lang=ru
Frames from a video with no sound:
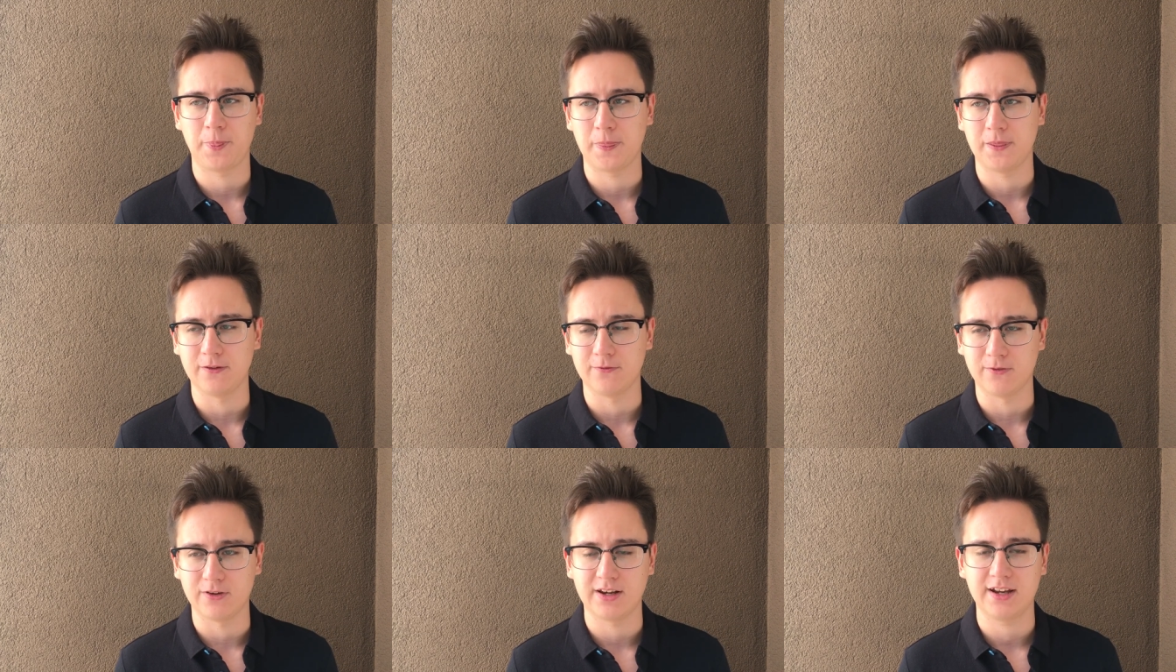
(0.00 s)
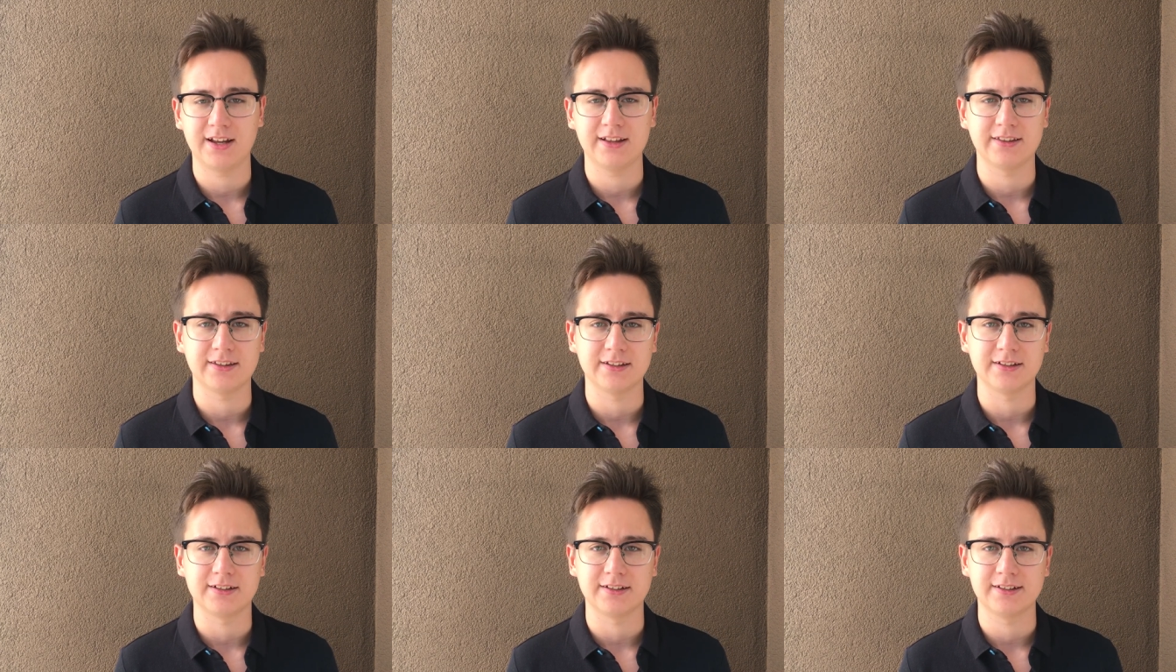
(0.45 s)
и
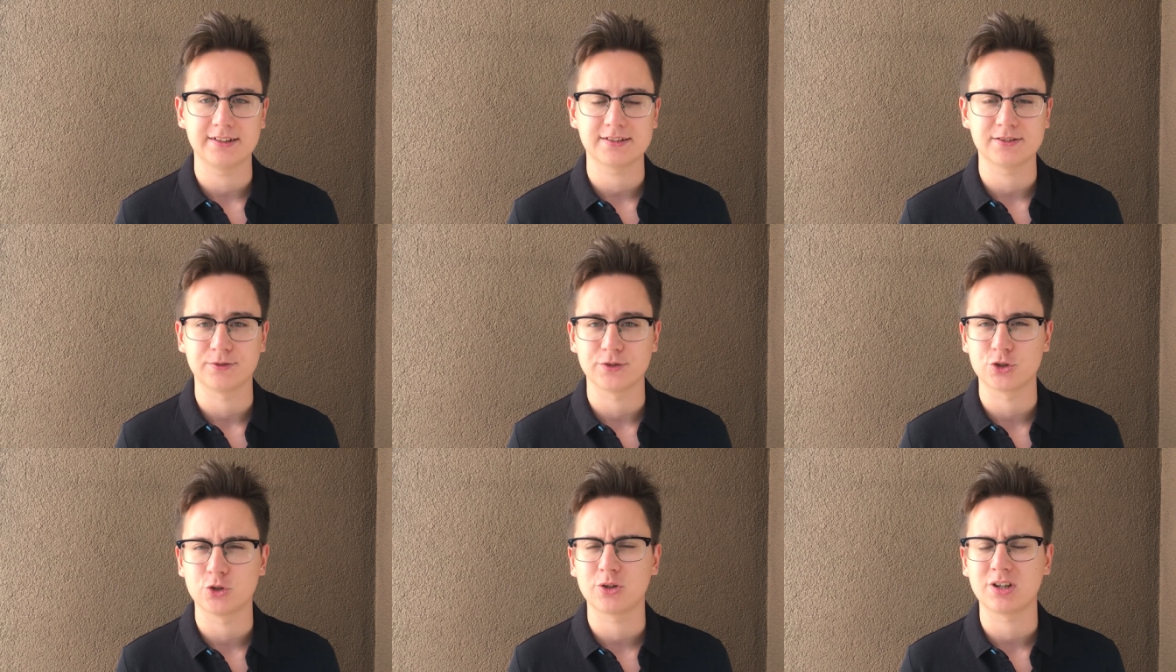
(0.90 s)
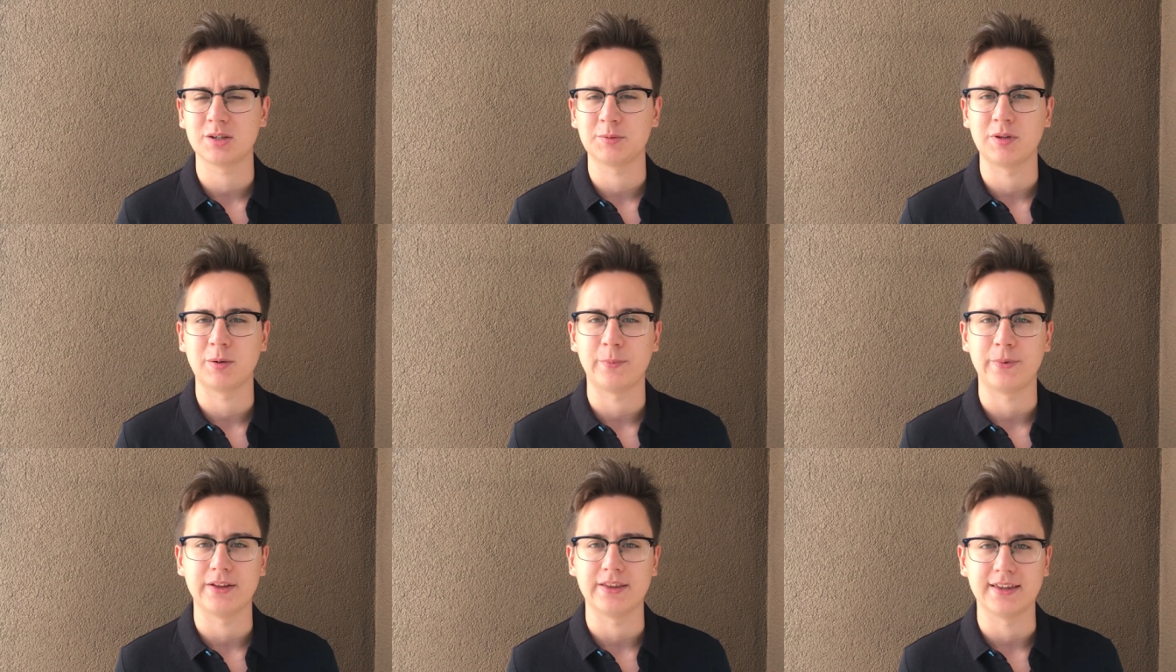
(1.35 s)
вариант игры с высоким
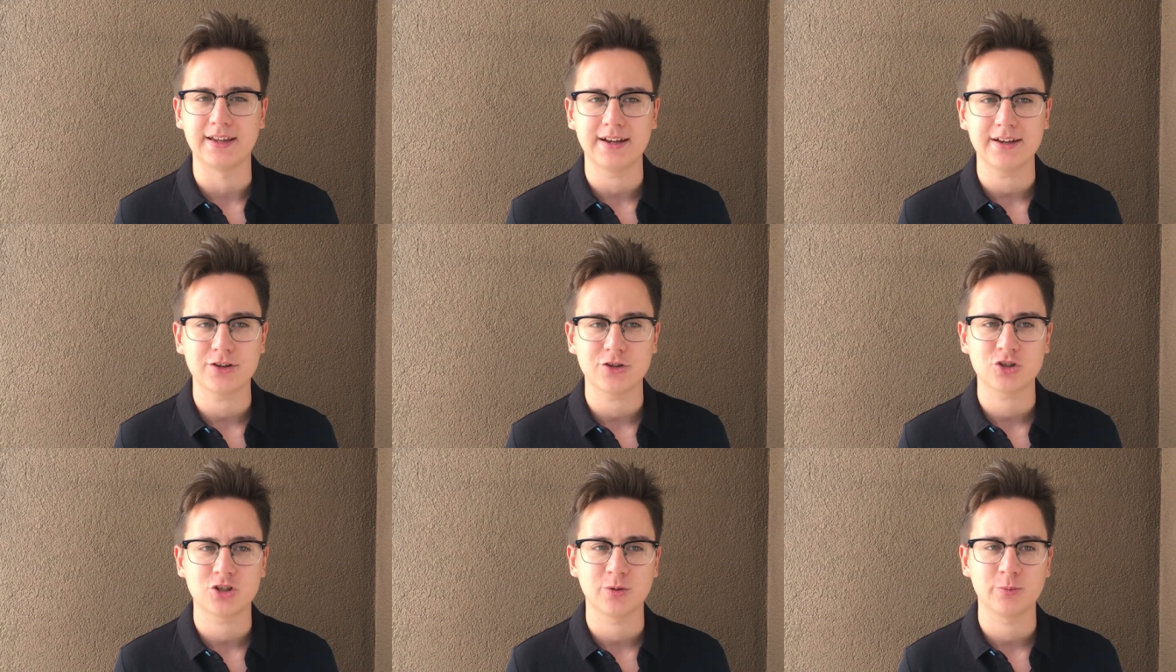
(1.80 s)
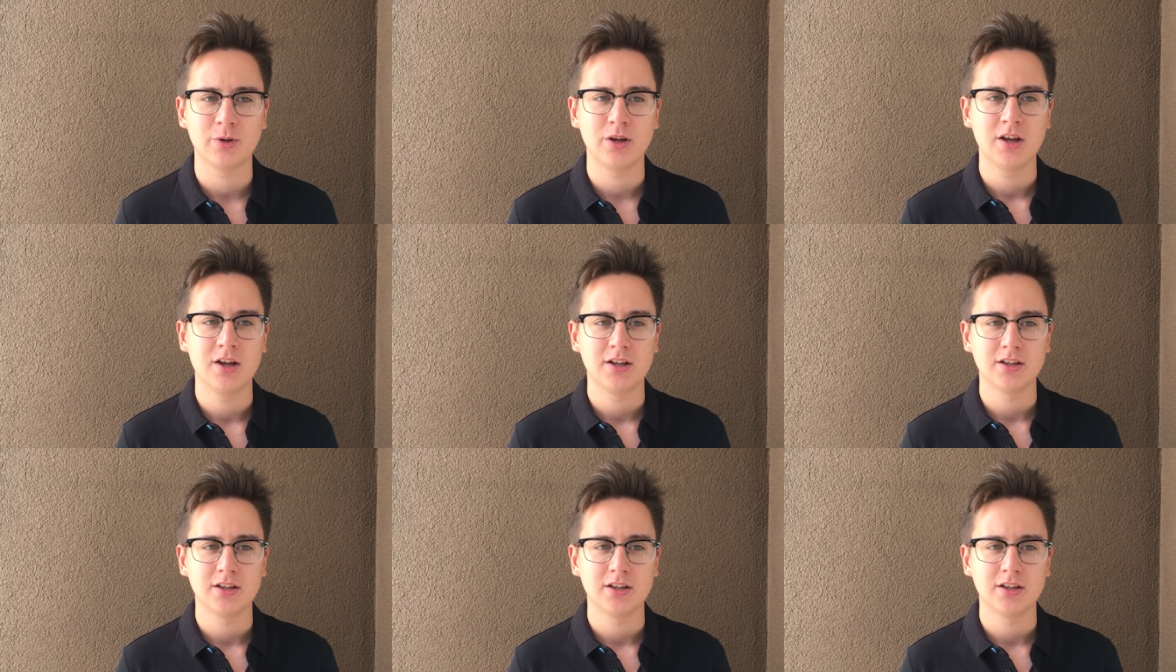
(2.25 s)
нападающим,